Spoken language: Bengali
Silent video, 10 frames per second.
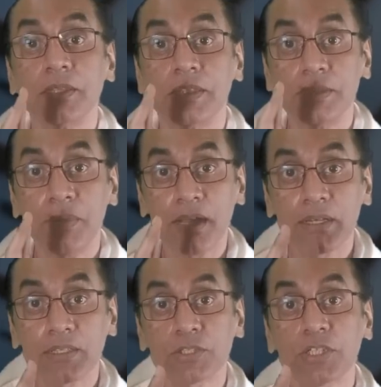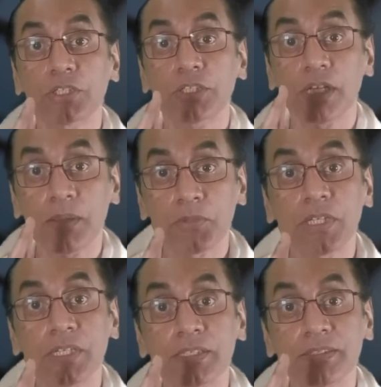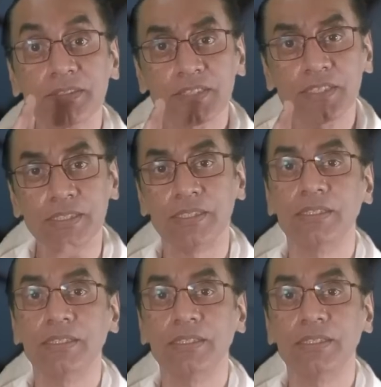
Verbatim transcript: তিনি বাংলাদেশের সেনাপ্রধানের স্ত্রী